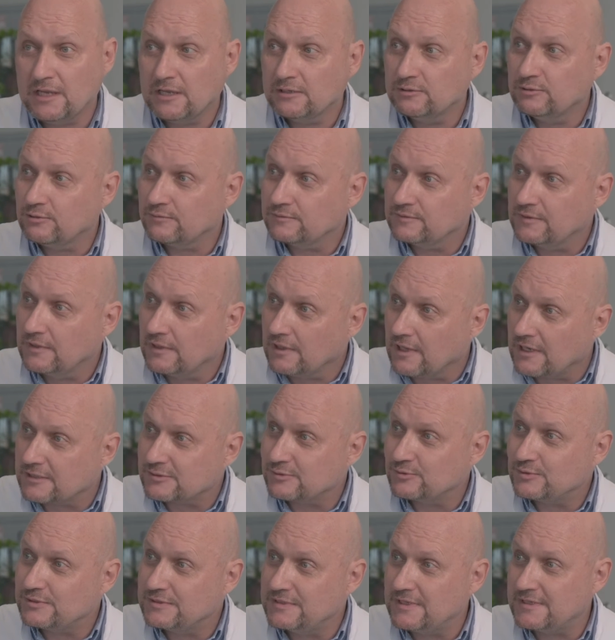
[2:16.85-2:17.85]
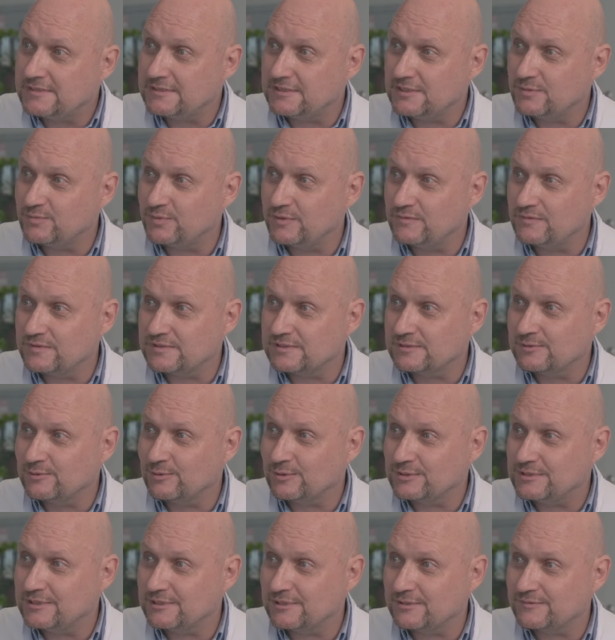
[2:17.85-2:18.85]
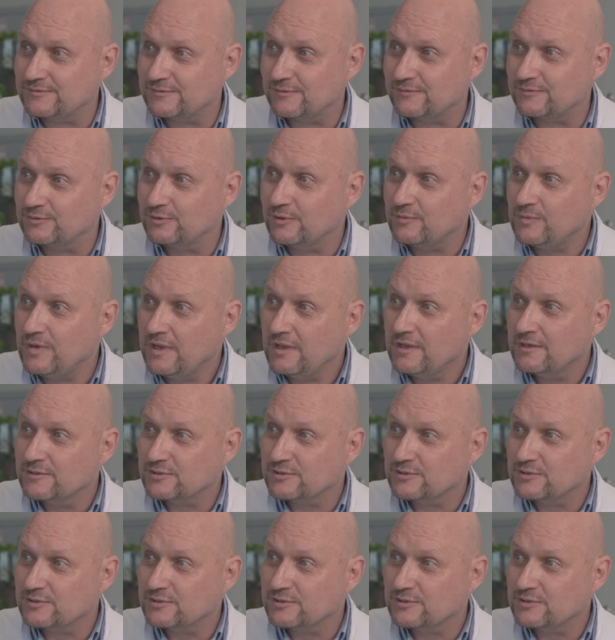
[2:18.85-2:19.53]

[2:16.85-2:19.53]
Но вот глазу здесь не повезло. Дело все в том,